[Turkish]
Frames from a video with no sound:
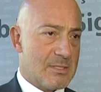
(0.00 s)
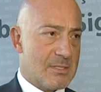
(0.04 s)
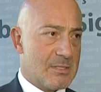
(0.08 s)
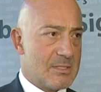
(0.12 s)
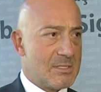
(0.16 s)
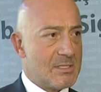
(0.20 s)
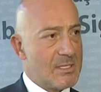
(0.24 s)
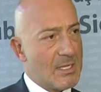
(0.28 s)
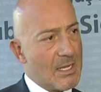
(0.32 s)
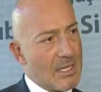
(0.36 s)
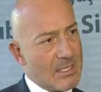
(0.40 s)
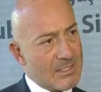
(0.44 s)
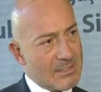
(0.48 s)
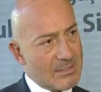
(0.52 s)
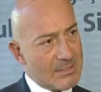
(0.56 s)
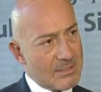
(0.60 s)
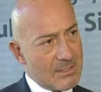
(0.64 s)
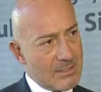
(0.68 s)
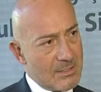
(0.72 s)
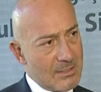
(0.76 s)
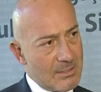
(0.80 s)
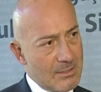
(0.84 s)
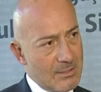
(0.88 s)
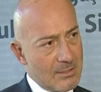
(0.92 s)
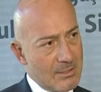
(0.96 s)

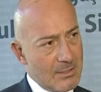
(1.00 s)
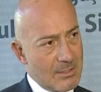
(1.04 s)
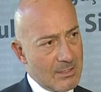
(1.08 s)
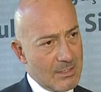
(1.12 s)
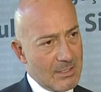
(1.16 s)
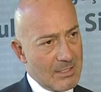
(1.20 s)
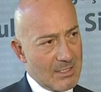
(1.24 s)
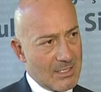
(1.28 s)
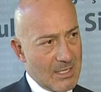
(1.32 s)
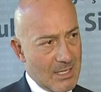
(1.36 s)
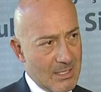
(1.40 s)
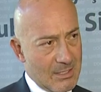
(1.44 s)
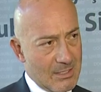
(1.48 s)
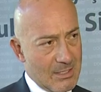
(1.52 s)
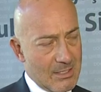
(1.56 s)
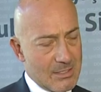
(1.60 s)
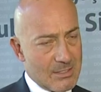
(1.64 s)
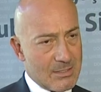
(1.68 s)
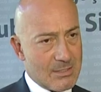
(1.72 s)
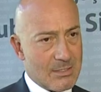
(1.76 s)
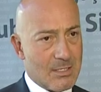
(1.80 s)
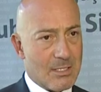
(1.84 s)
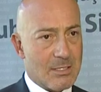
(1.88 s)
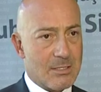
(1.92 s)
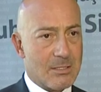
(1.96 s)
siyasi e, irade
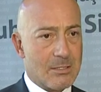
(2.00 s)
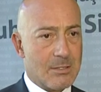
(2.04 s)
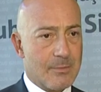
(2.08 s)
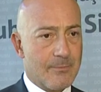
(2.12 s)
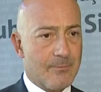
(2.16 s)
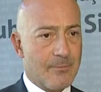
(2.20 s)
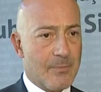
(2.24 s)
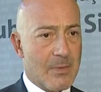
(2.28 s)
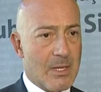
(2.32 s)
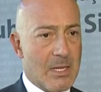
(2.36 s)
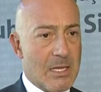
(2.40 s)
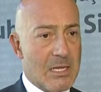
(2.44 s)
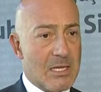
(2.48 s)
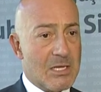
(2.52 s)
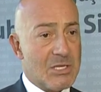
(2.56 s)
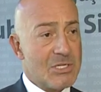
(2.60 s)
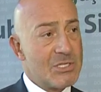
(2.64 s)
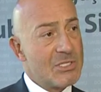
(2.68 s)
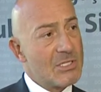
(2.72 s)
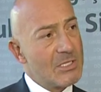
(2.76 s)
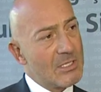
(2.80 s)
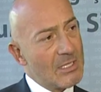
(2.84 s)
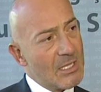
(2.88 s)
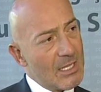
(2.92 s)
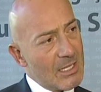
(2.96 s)
ister.
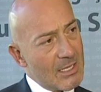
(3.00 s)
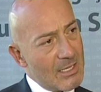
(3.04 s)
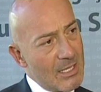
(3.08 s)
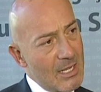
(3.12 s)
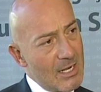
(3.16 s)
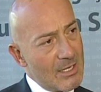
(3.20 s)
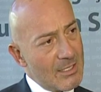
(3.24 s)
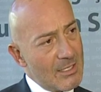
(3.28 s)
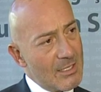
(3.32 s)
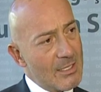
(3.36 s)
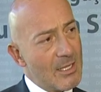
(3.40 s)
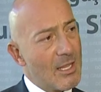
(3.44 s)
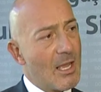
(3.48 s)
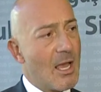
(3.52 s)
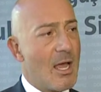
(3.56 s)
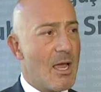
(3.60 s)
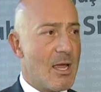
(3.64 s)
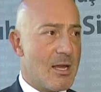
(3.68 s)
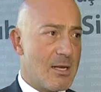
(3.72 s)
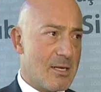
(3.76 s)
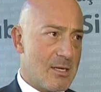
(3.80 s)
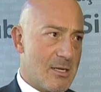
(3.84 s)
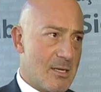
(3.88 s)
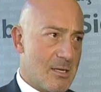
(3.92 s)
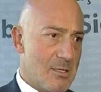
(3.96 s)
Şirketlerde de
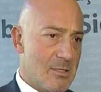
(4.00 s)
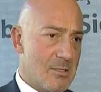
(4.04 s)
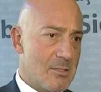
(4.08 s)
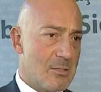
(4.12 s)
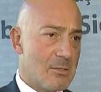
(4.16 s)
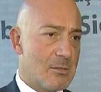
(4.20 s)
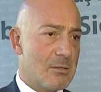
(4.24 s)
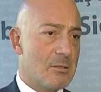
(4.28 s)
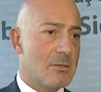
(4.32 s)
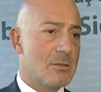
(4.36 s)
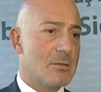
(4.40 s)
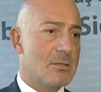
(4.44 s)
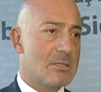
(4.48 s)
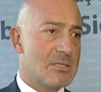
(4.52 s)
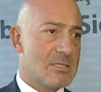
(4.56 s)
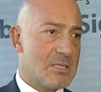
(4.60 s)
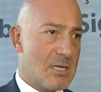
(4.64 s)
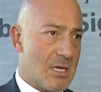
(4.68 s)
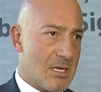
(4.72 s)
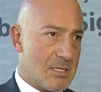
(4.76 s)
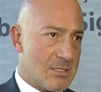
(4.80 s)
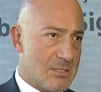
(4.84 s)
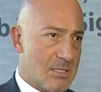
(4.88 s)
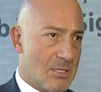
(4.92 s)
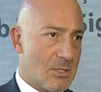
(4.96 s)
aynı
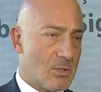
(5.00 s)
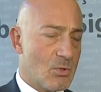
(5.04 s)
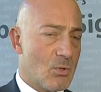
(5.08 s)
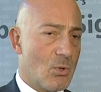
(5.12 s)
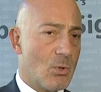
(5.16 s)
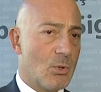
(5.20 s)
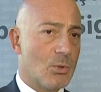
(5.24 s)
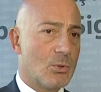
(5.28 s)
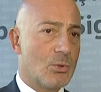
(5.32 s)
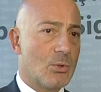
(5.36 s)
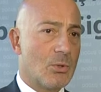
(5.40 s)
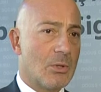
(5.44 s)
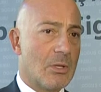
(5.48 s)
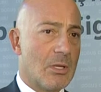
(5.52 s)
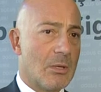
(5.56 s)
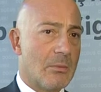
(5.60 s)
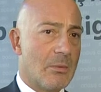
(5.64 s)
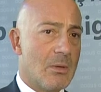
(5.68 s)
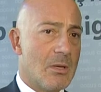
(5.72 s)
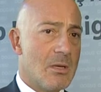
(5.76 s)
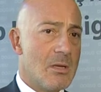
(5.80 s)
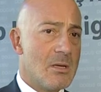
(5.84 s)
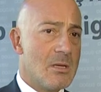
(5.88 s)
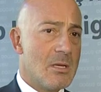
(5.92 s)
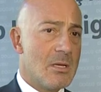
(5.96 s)
siyasette olduğu
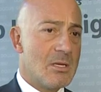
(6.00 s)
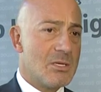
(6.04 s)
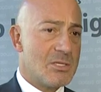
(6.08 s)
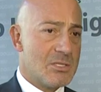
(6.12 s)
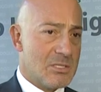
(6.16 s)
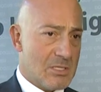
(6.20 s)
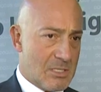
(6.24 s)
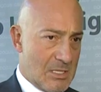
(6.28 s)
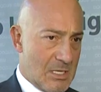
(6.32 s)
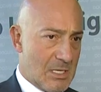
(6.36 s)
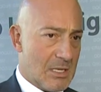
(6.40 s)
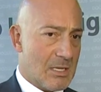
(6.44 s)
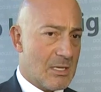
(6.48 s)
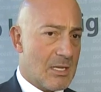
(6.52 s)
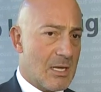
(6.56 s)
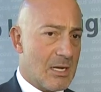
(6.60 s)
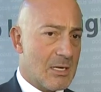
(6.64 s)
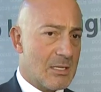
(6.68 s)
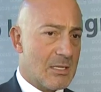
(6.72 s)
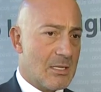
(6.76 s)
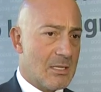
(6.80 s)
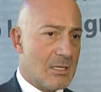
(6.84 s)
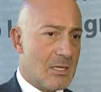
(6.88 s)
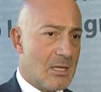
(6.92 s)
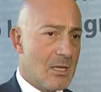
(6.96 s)
gibi
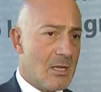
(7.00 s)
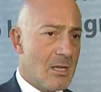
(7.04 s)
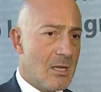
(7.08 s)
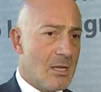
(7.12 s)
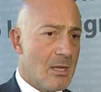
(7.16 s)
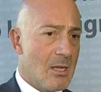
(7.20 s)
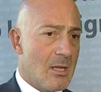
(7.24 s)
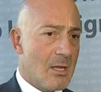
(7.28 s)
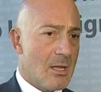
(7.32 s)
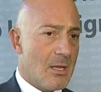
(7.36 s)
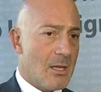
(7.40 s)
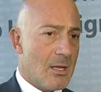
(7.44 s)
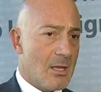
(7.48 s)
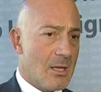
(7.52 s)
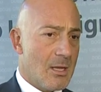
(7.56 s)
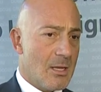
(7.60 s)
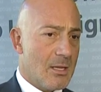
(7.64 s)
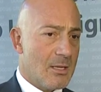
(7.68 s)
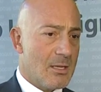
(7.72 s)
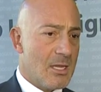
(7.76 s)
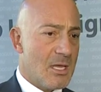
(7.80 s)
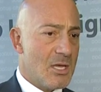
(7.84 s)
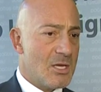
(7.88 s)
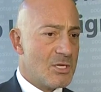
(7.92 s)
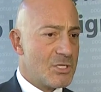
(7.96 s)
şirketlerde de
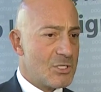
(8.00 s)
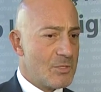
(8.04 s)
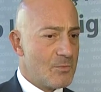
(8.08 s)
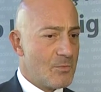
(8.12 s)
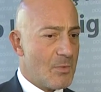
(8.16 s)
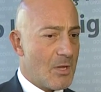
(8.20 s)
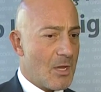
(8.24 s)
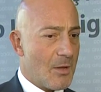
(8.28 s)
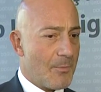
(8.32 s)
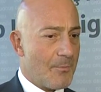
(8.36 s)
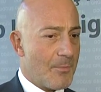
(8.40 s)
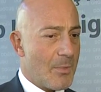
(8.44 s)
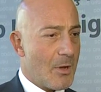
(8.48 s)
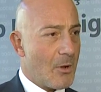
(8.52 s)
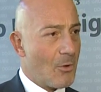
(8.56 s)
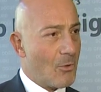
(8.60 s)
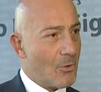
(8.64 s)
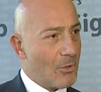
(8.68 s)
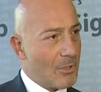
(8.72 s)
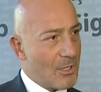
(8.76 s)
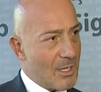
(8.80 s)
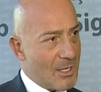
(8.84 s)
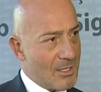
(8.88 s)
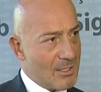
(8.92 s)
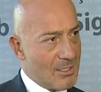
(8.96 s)
e, değişim yapmak
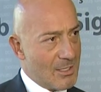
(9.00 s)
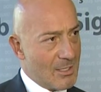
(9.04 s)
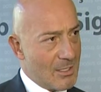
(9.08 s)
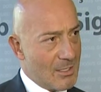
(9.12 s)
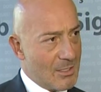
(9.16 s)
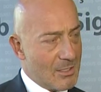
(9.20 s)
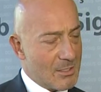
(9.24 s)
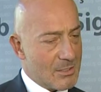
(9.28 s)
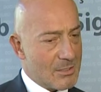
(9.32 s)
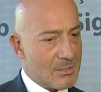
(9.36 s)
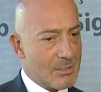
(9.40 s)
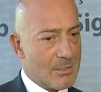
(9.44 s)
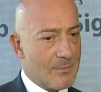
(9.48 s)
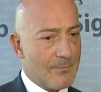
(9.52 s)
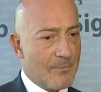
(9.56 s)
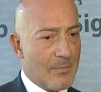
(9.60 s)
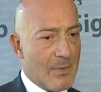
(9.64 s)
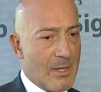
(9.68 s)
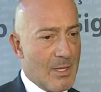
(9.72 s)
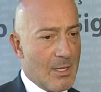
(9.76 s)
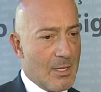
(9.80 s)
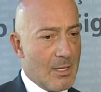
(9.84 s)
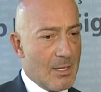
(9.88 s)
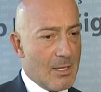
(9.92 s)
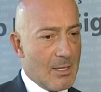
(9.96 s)
kolay değildir.
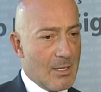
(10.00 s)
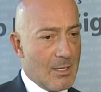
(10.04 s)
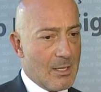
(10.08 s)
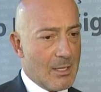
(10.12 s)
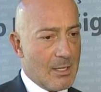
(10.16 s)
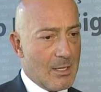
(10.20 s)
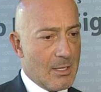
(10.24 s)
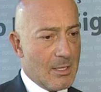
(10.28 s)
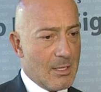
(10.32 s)
E,